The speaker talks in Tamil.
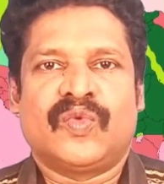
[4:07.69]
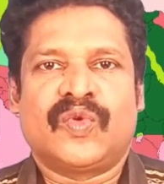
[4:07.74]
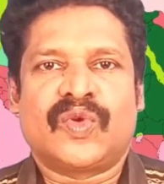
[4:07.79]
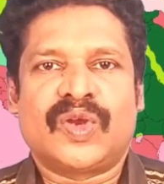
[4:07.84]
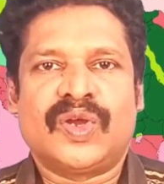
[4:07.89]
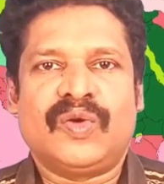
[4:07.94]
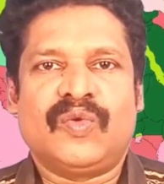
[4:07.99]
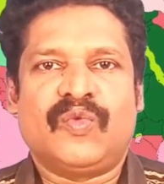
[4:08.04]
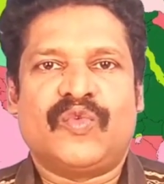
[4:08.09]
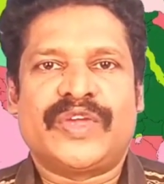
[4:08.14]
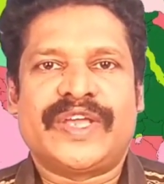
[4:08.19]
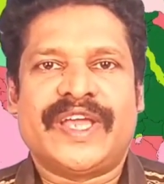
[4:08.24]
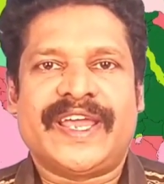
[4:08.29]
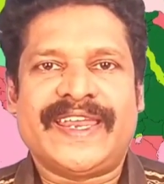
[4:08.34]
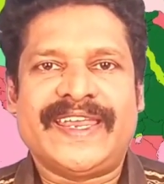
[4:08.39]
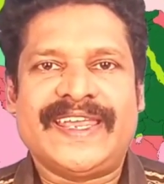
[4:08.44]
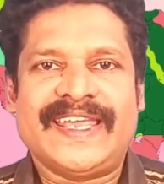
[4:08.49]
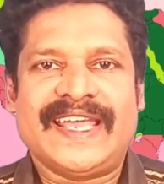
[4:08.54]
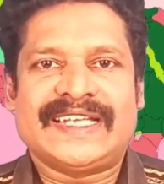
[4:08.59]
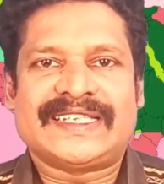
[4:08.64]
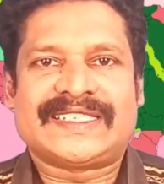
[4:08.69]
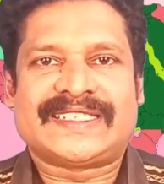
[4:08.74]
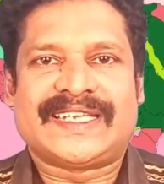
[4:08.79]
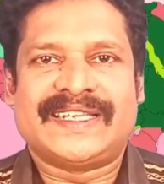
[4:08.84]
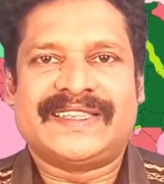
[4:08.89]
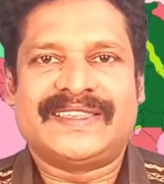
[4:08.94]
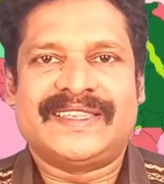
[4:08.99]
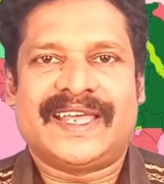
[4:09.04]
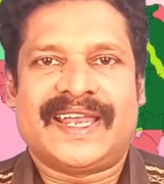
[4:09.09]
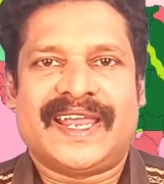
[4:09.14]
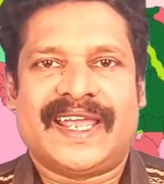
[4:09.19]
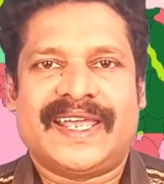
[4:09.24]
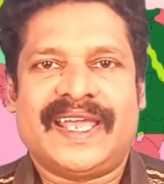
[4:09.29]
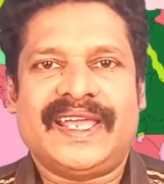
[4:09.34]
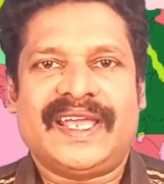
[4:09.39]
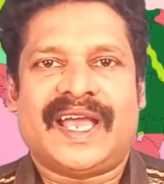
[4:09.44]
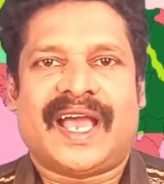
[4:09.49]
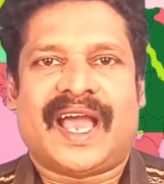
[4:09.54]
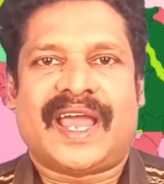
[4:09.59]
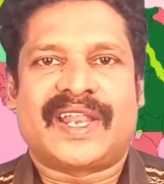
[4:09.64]
ஒரு உயரிய
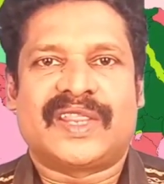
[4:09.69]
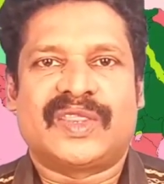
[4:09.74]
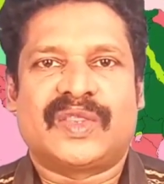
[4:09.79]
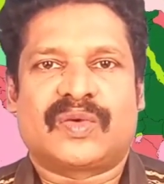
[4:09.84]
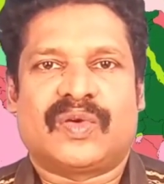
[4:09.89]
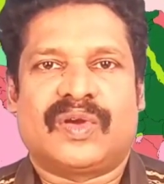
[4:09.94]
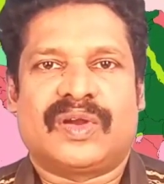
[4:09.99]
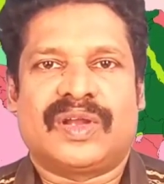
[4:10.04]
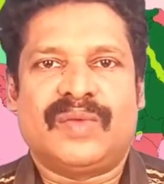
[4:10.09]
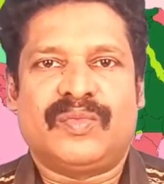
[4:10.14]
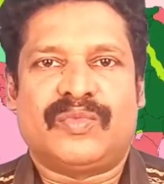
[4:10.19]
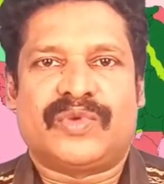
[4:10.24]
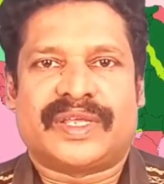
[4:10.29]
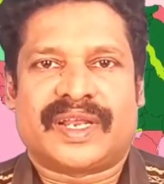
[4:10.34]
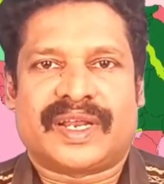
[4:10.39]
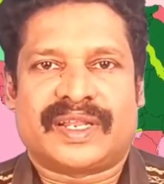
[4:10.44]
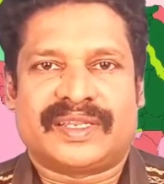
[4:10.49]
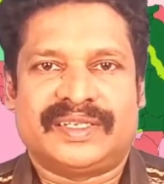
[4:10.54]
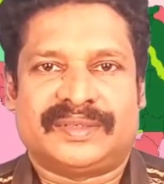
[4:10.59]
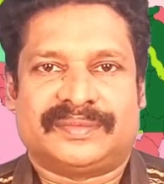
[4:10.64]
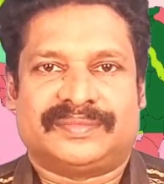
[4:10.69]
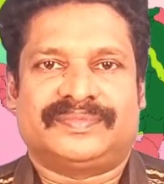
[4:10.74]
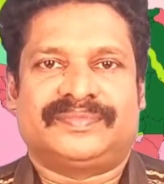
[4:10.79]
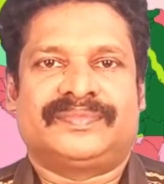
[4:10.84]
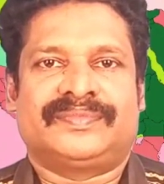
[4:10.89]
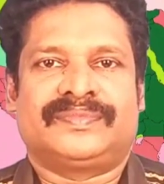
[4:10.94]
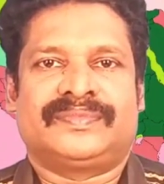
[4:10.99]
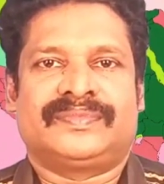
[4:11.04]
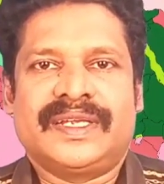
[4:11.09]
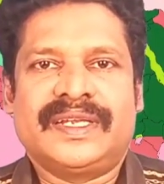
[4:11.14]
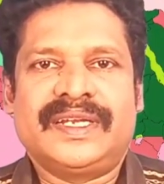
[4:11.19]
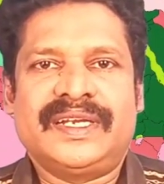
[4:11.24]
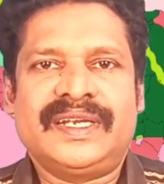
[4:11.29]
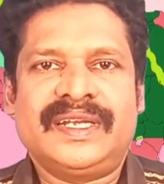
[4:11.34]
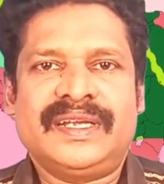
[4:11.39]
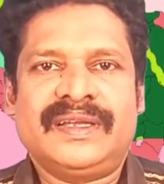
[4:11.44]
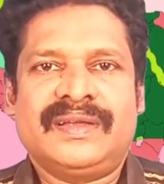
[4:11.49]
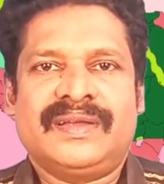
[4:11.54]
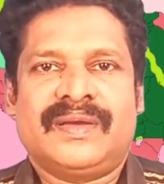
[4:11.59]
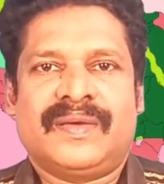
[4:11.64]
சிந்தனையை அறிந்து கொள்ள முடிகிறது
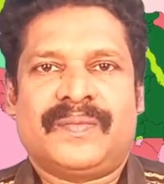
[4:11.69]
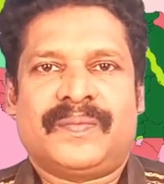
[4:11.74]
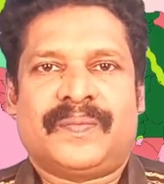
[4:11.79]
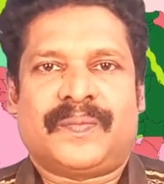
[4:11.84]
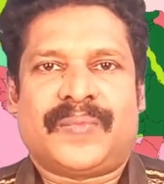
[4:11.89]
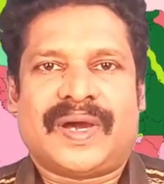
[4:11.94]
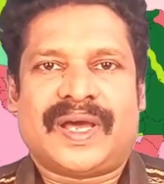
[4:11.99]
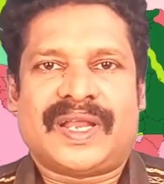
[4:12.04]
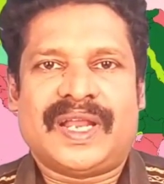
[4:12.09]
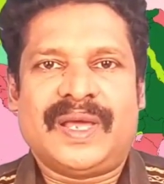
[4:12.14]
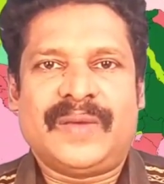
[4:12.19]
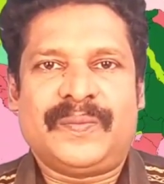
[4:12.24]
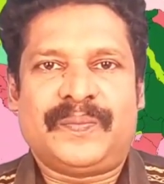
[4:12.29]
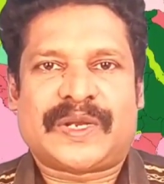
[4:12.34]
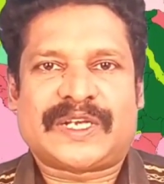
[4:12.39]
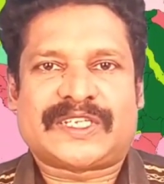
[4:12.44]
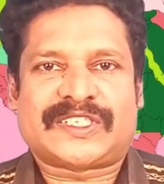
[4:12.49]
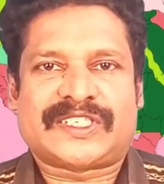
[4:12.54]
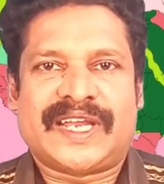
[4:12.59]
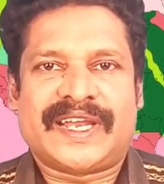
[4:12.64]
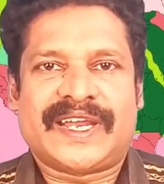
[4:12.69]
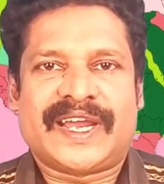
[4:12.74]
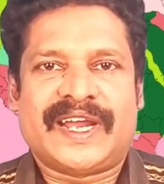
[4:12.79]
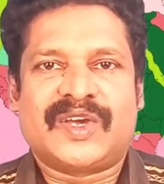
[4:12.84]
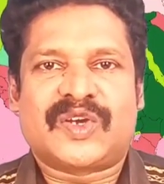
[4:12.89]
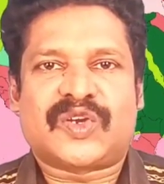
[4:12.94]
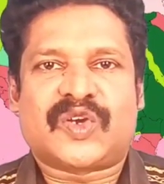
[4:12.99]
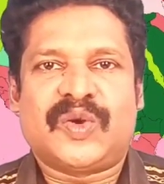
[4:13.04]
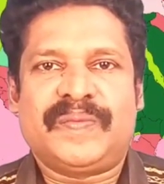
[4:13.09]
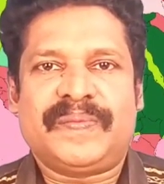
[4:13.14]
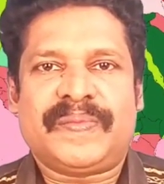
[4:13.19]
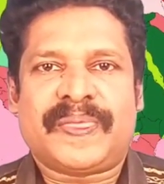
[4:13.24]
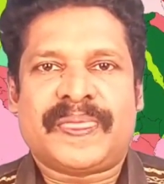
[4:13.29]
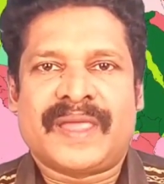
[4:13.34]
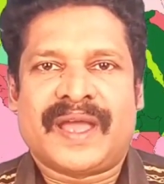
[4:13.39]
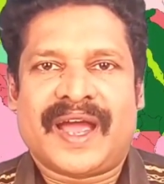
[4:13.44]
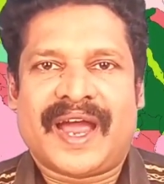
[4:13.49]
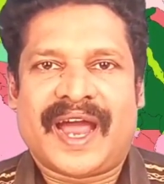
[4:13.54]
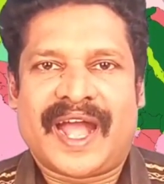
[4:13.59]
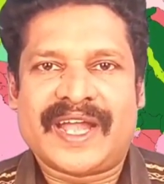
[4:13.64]
இன்று பல பிரச்சனைகளுக்கும்
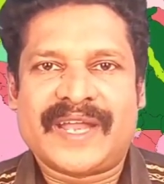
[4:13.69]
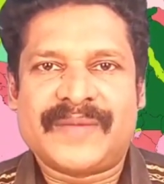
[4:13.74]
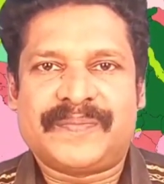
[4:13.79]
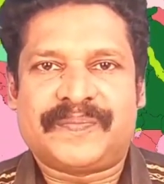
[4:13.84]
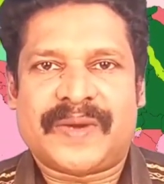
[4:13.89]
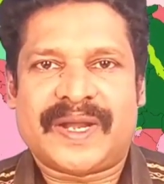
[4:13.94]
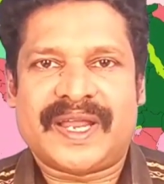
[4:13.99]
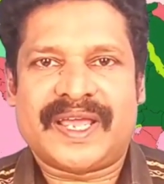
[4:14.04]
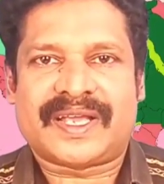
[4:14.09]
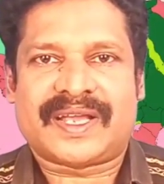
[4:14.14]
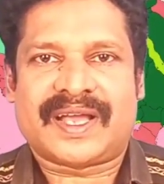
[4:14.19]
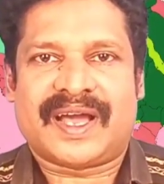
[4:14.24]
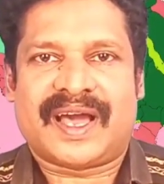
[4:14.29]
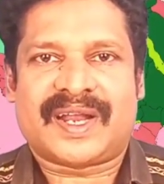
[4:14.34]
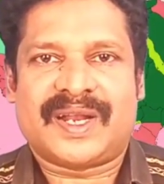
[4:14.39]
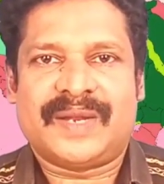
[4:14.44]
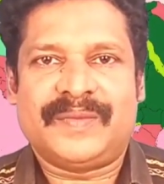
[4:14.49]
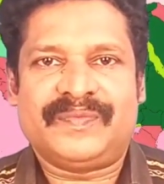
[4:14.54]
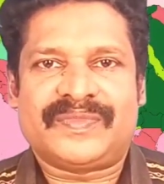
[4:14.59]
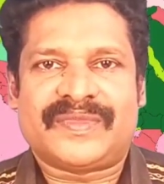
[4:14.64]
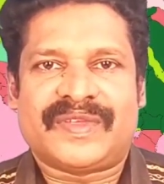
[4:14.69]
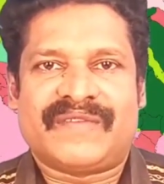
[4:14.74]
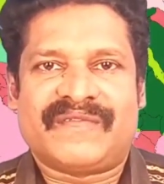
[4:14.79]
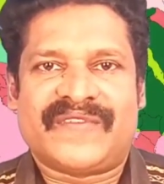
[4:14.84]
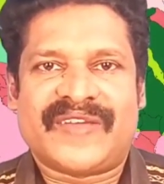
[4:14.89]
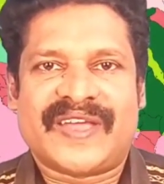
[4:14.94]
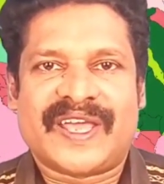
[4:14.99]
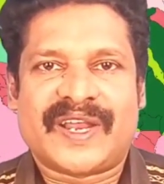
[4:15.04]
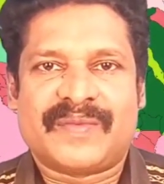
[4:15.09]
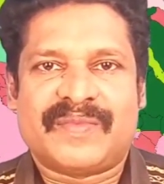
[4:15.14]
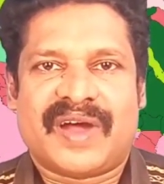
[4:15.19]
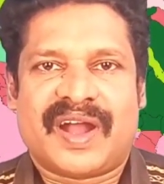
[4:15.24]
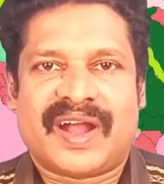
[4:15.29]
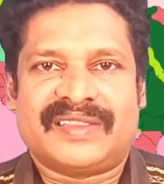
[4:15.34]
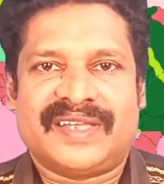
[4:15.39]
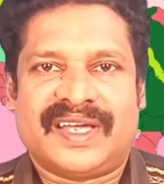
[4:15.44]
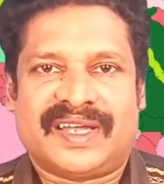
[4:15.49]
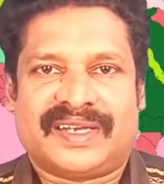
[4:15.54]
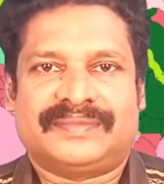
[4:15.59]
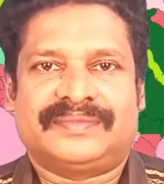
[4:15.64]
அடிப்படை காரணம்
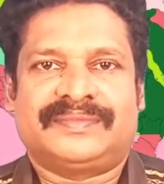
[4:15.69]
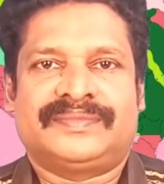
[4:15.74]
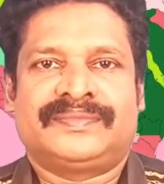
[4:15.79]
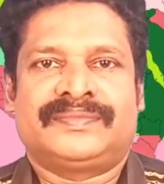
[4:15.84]
வேறுபாடுதான்